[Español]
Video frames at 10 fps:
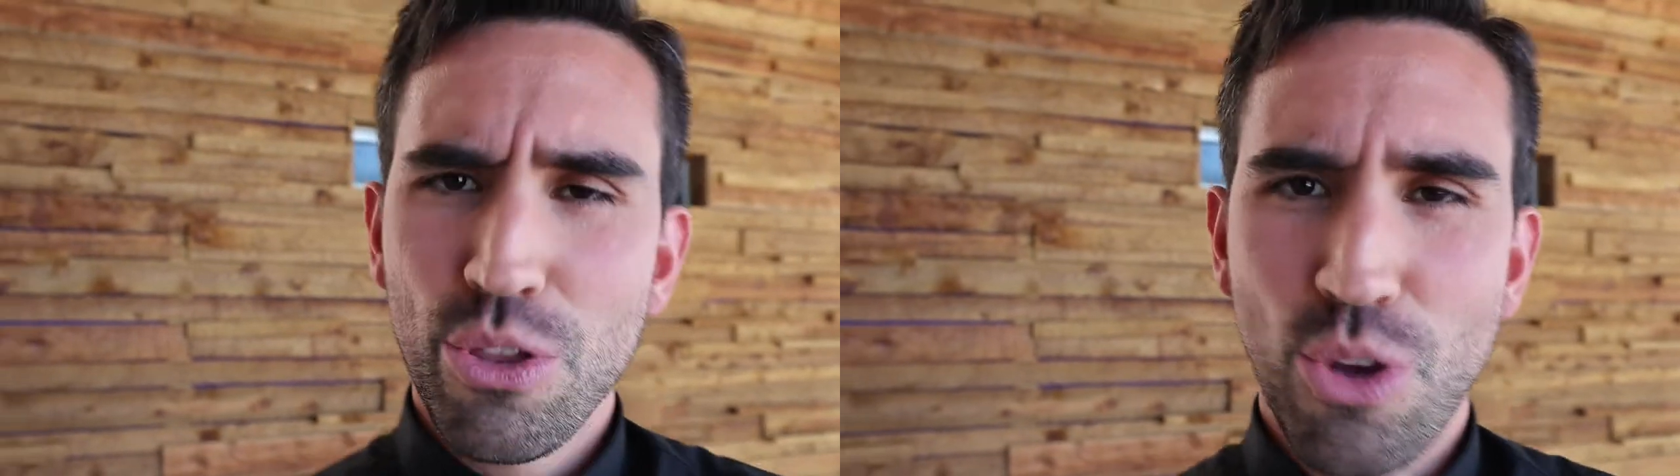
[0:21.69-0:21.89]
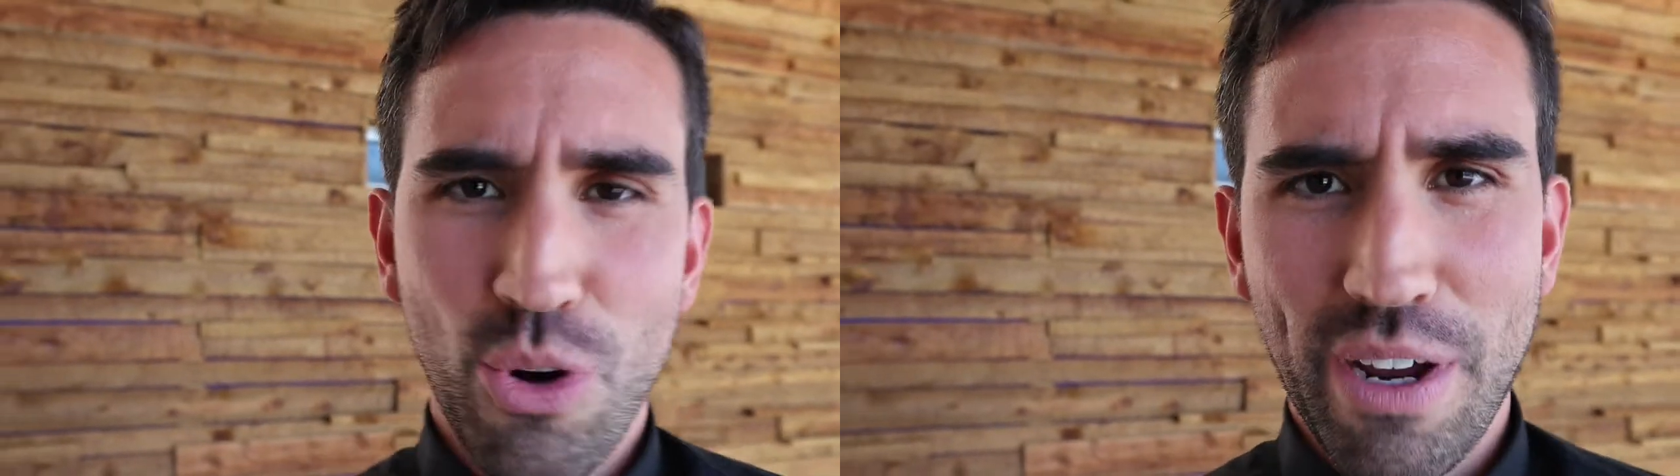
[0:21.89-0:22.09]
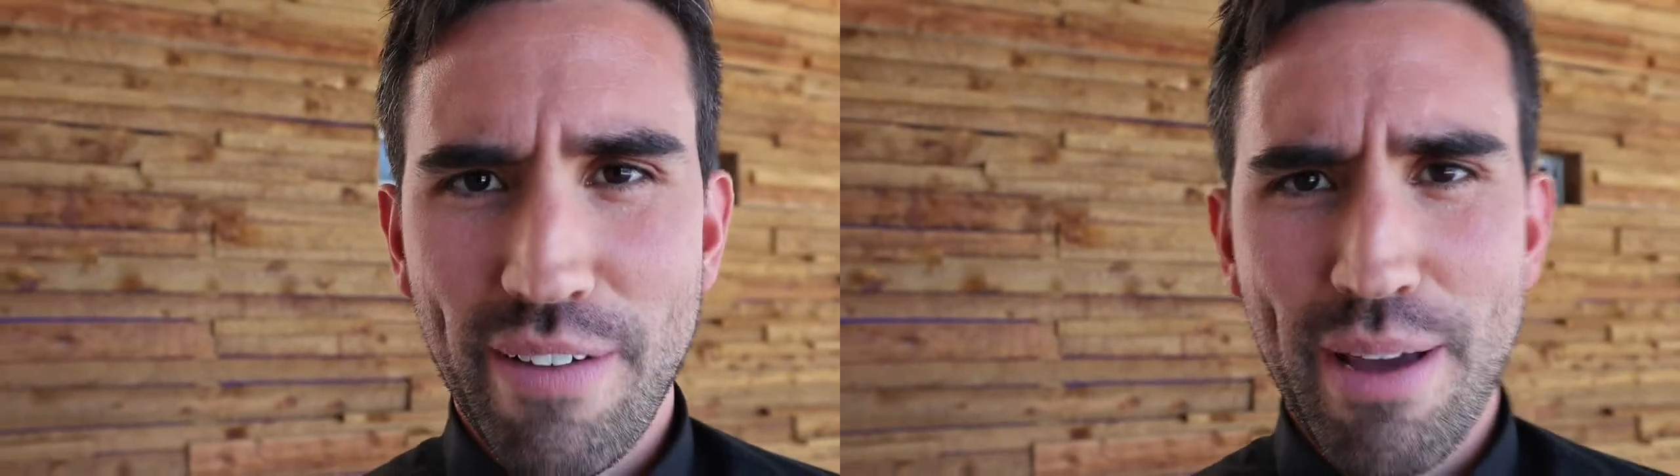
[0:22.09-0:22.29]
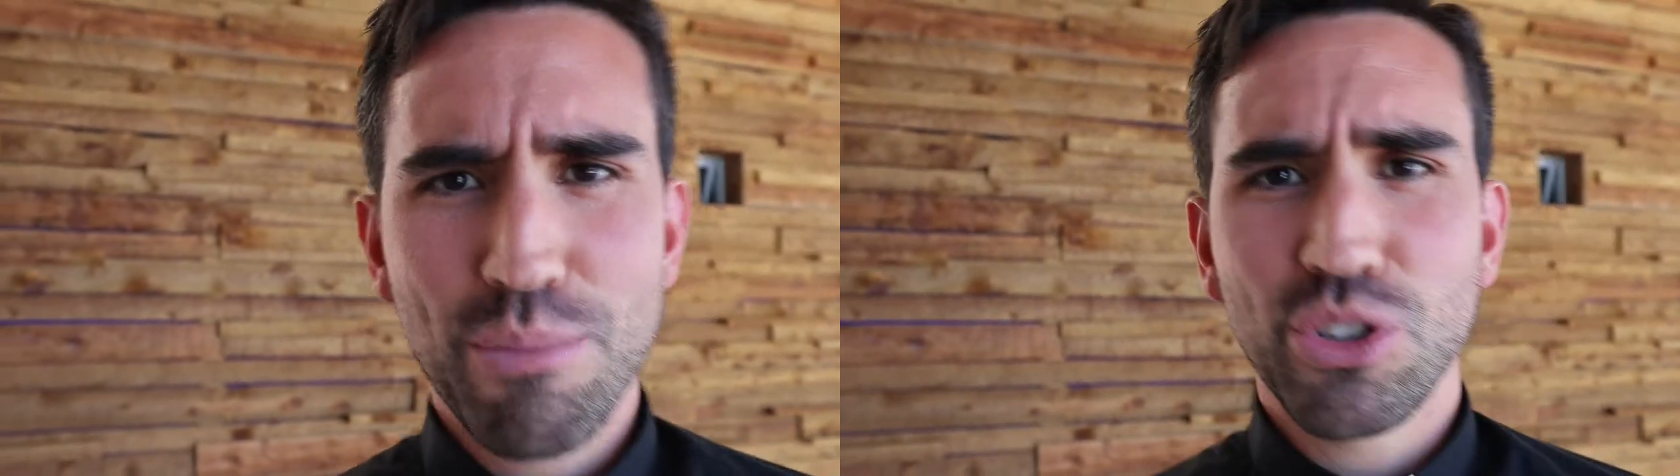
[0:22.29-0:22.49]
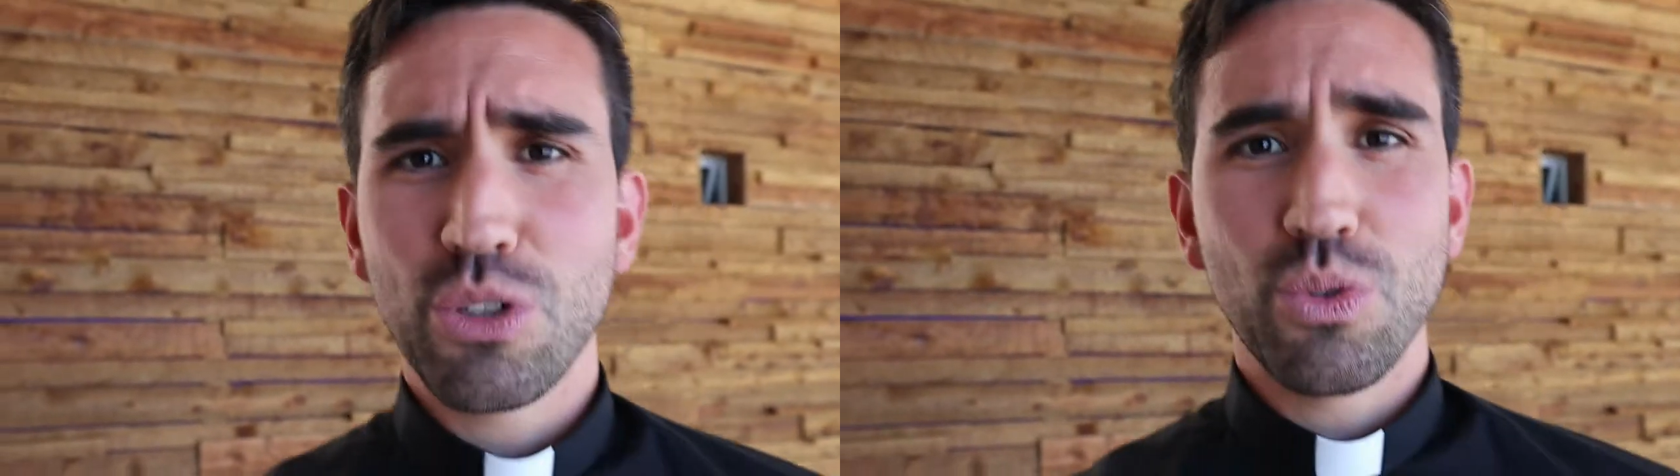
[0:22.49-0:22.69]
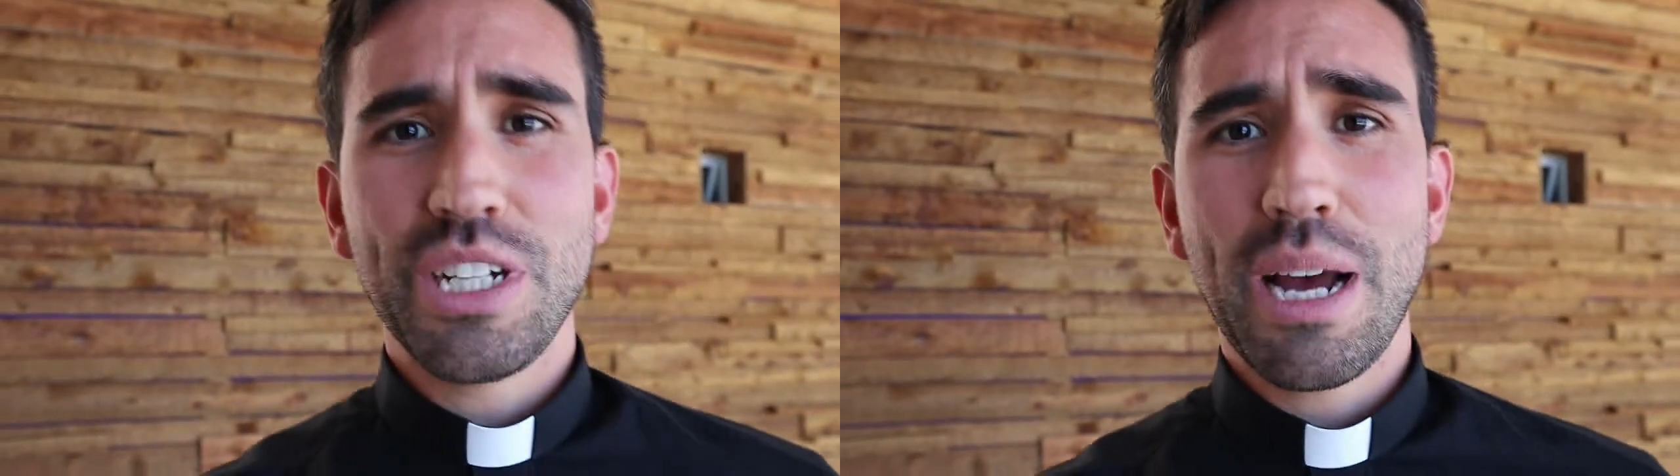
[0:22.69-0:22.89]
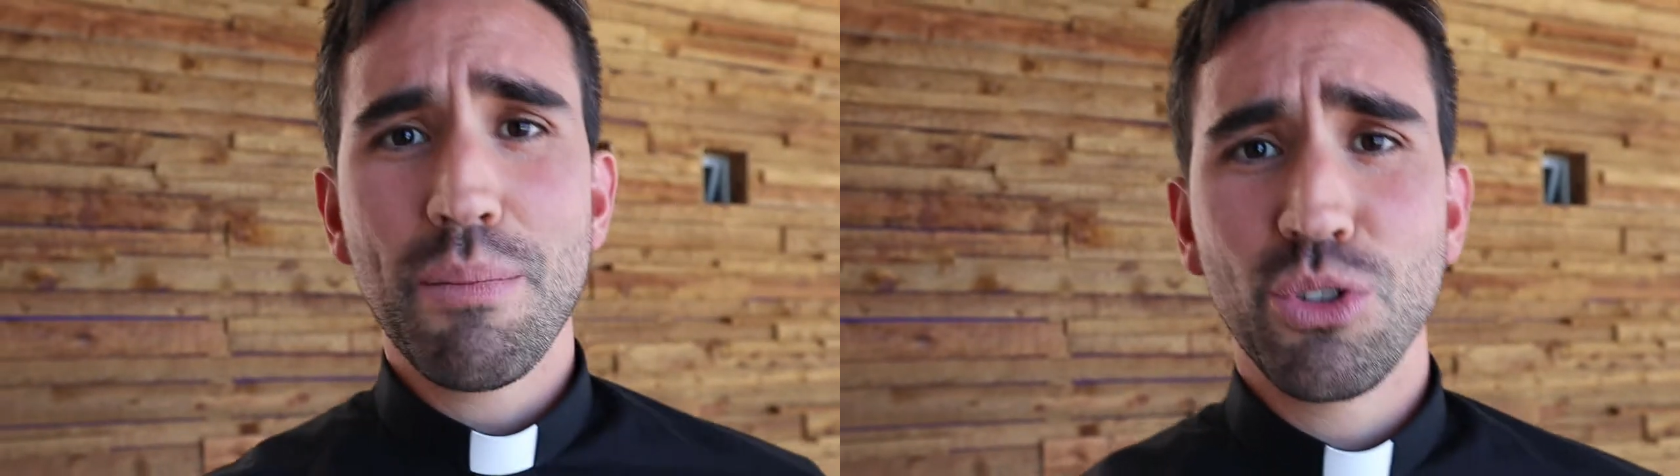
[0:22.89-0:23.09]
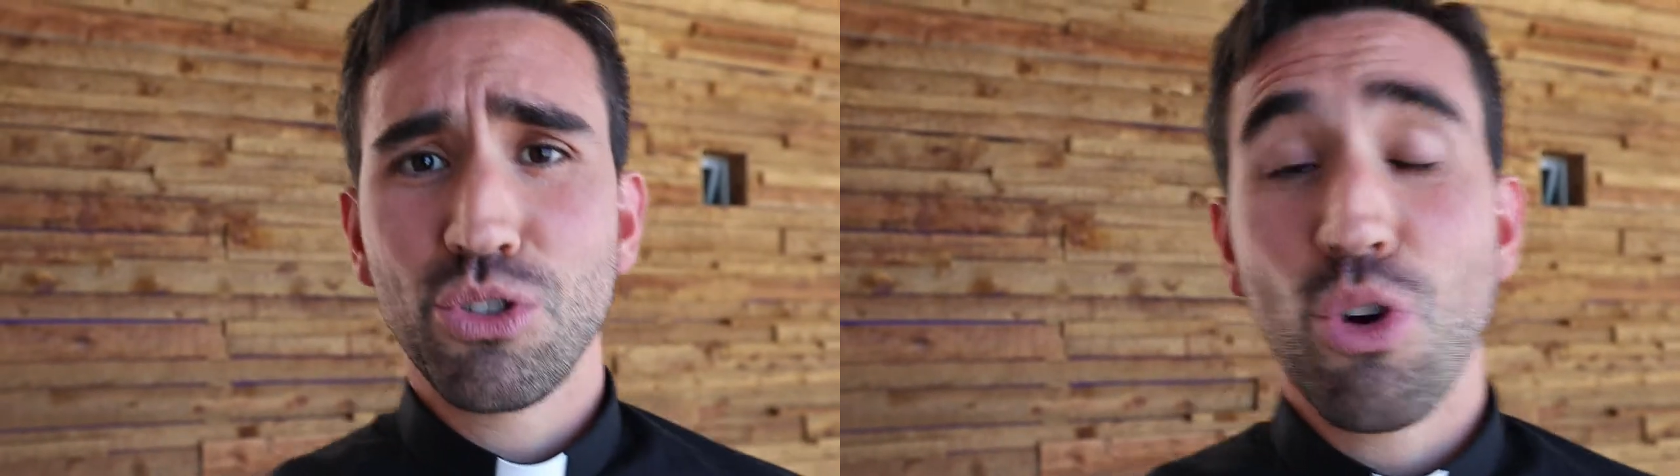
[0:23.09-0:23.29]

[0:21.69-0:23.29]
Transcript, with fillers: todo lo que vemos, escuchamos,